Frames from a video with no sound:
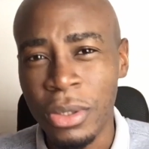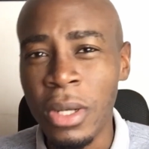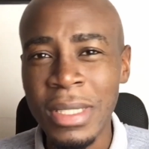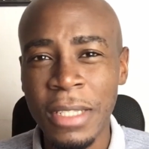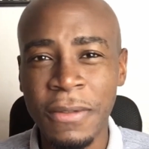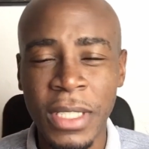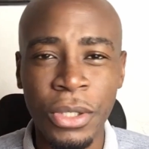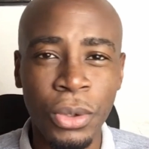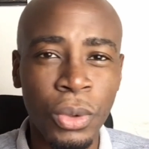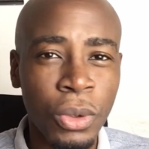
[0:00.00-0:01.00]
Dans cette
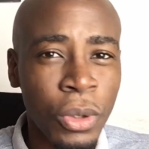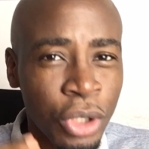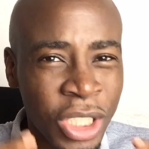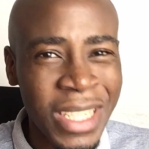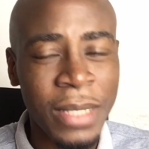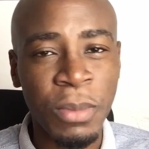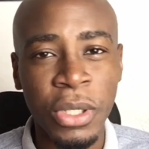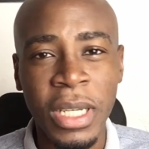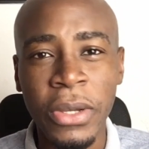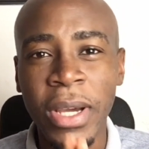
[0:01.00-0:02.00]
vidéo, je
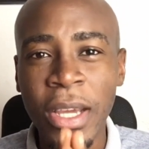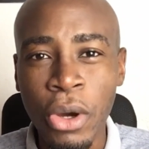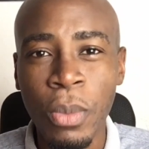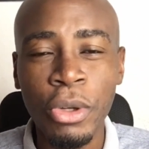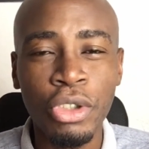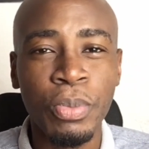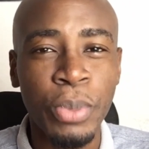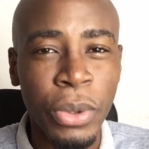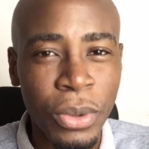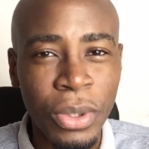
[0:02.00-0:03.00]
t'expliquerai comment tu
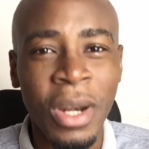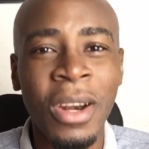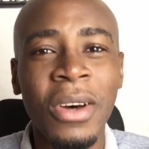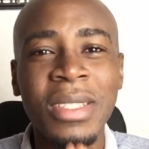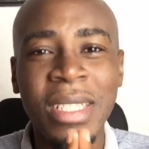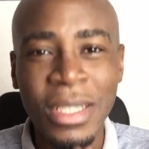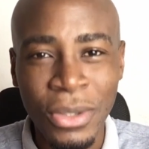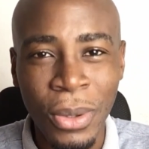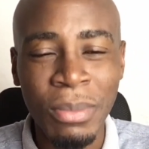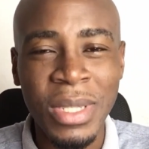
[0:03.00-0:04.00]
peux lancer
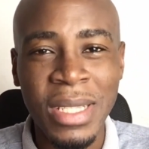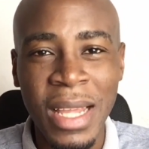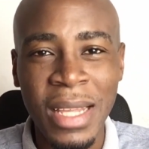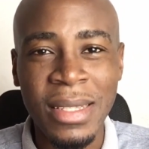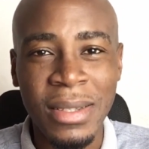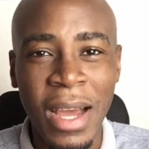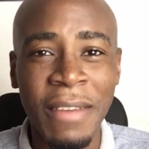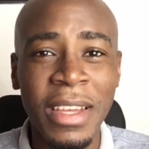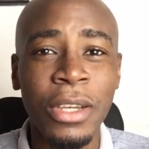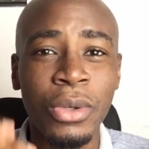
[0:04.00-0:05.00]
ton business
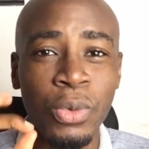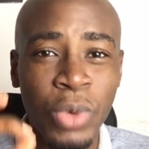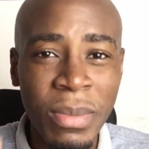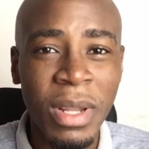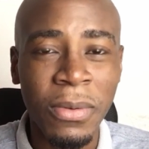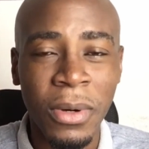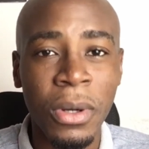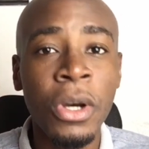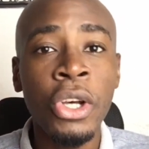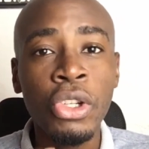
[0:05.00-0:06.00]
avec 8000
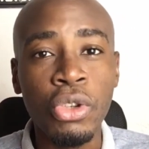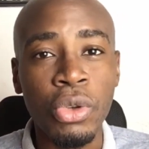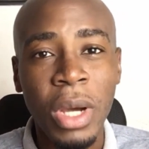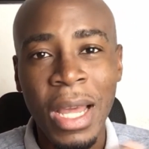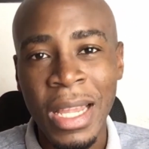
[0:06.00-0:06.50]
francs sur